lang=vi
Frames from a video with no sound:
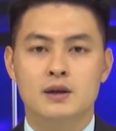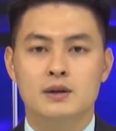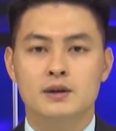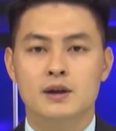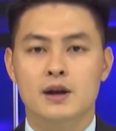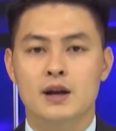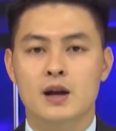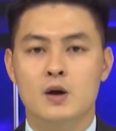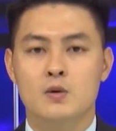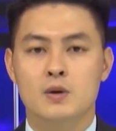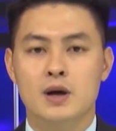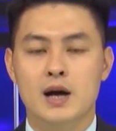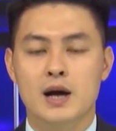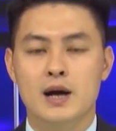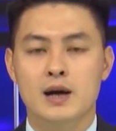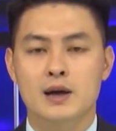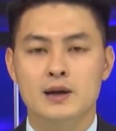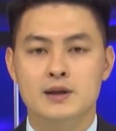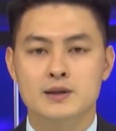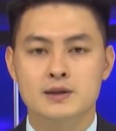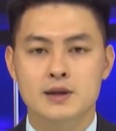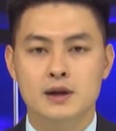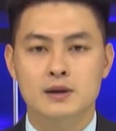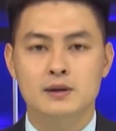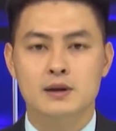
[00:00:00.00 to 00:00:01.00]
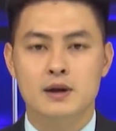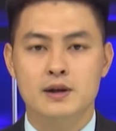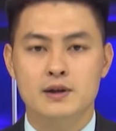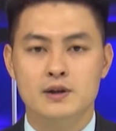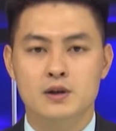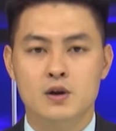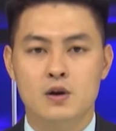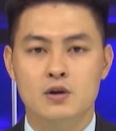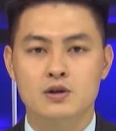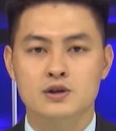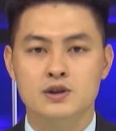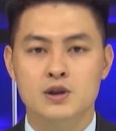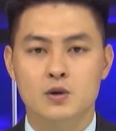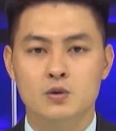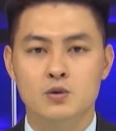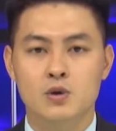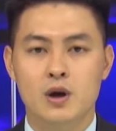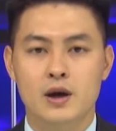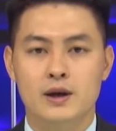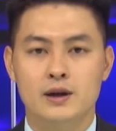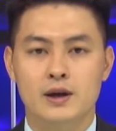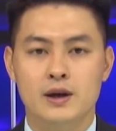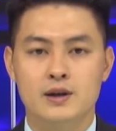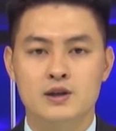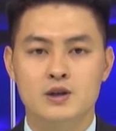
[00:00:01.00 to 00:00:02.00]
tỉnh Lào Cai xác định có 6
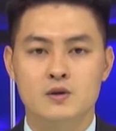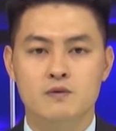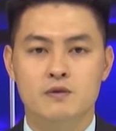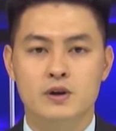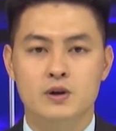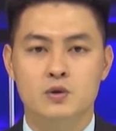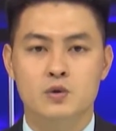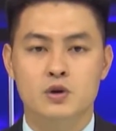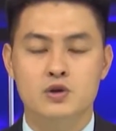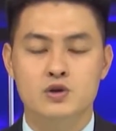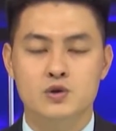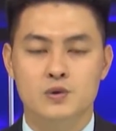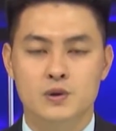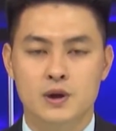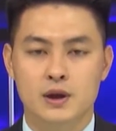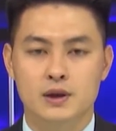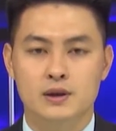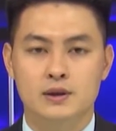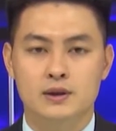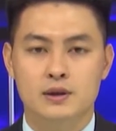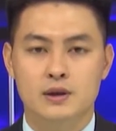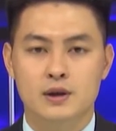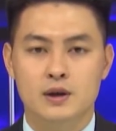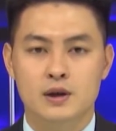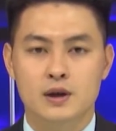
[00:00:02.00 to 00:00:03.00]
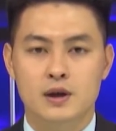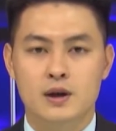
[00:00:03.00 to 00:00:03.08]
loại cây trồng vật nuôi chủ lực